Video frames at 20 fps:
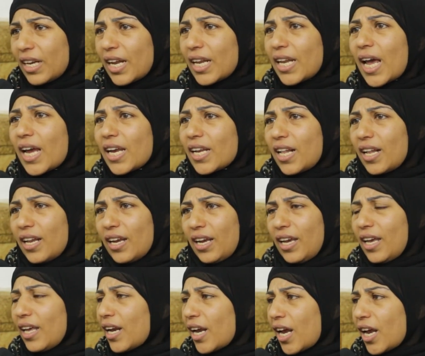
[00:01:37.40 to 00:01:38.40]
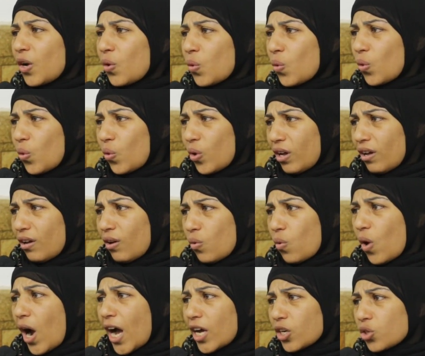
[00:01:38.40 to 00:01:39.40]
ندهت للجيران
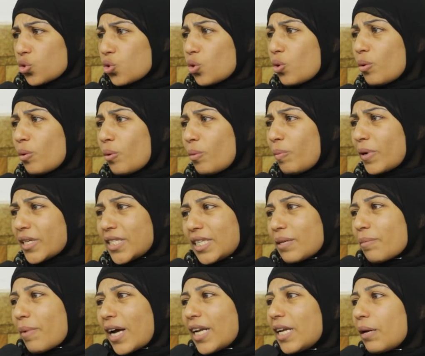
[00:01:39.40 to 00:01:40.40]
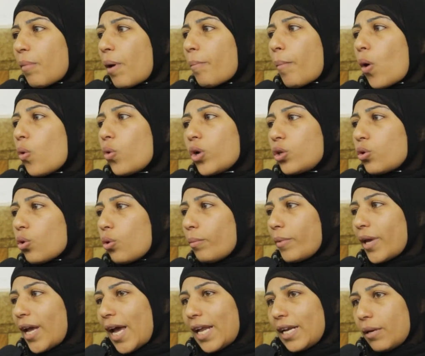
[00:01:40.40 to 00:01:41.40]
وحشوا بس بعد ما
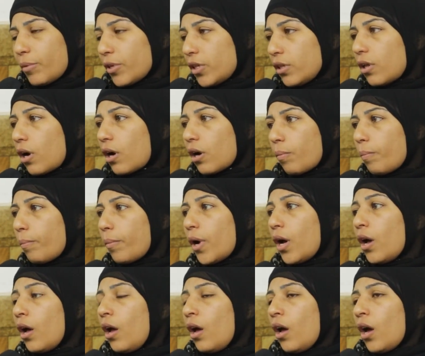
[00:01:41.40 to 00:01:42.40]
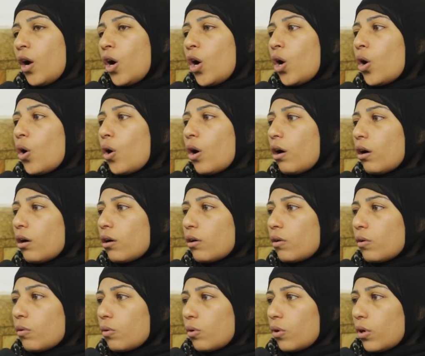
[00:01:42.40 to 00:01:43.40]
موتهم يعني من الضرب موتوا بايه؟
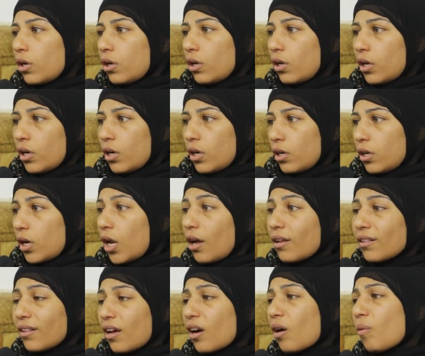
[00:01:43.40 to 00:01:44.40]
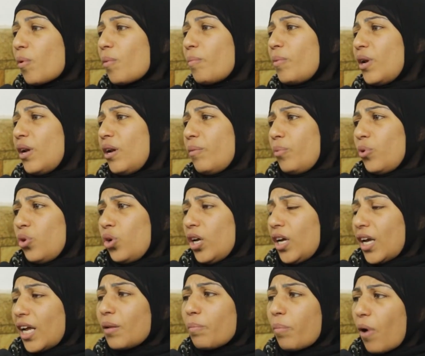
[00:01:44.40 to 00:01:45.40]
و... لا ضربوا
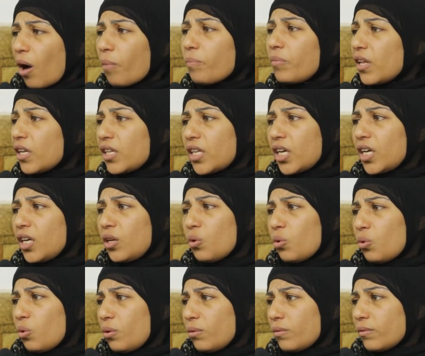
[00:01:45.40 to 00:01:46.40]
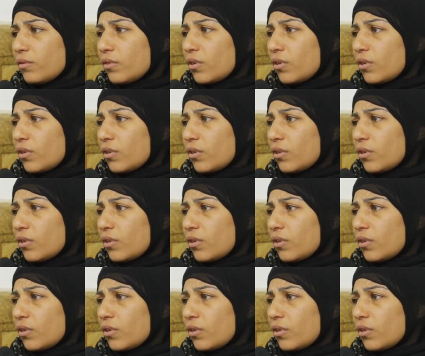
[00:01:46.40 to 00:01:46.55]
بالبنيات بقبضة ايده آه،